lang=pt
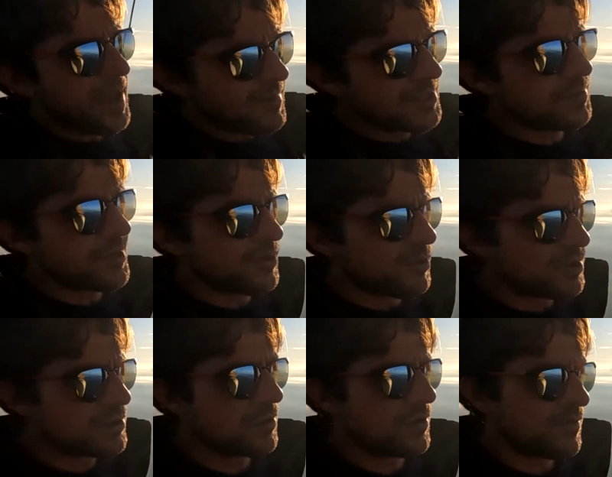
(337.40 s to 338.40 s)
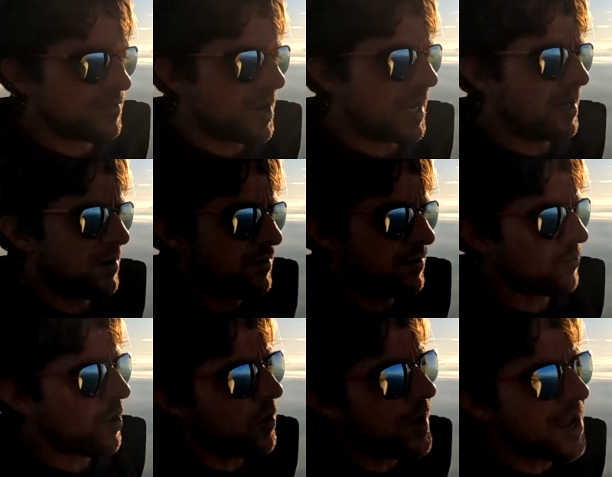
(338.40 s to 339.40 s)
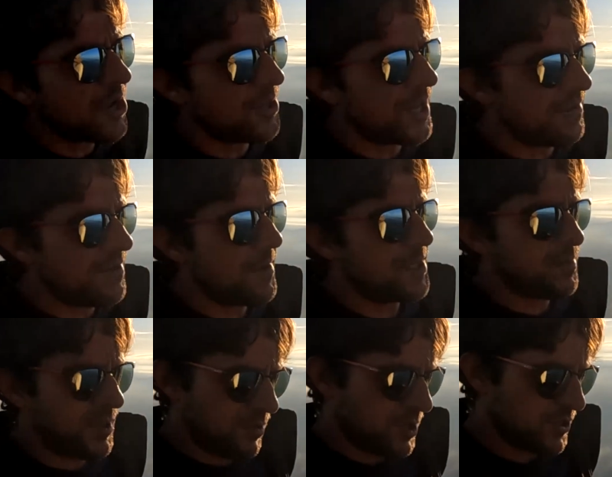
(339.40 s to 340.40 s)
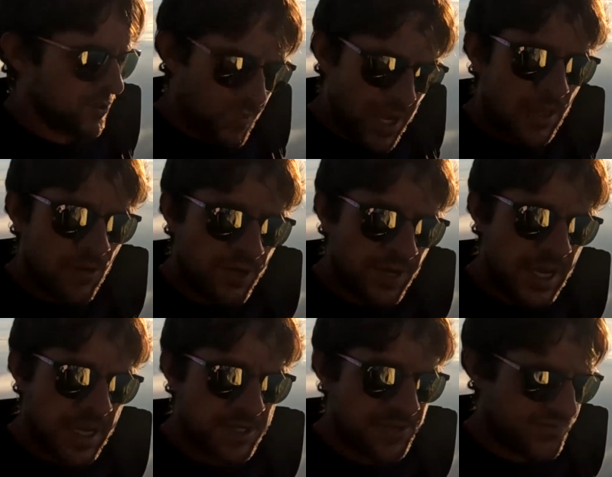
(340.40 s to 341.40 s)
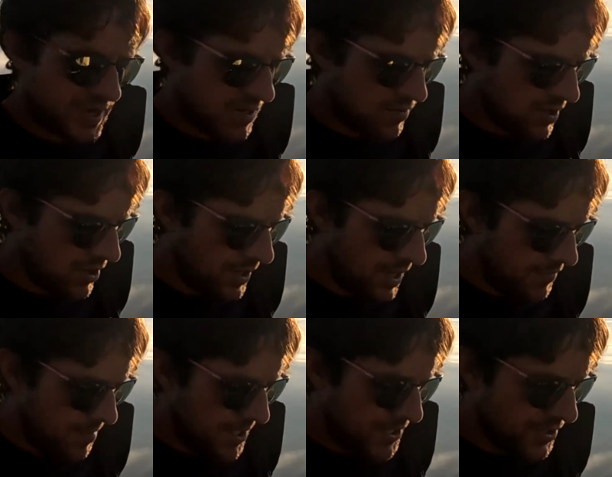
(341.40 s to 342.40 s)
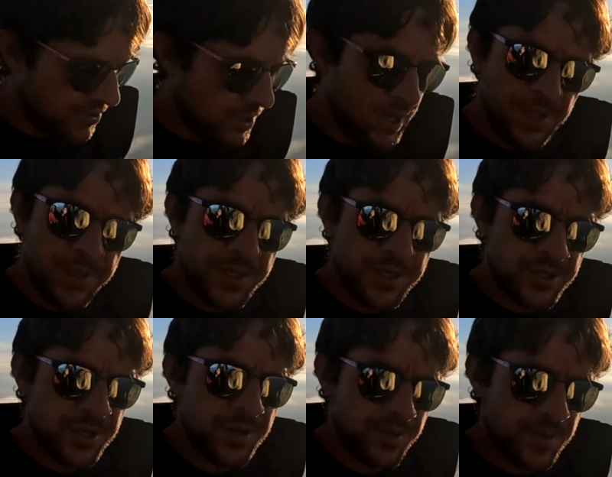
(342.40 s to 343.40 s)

é bem mais perigoso que um balão. Qualquer aeronave é mais perigoso que o balão, que é de fato a aeronave mais segura que existe.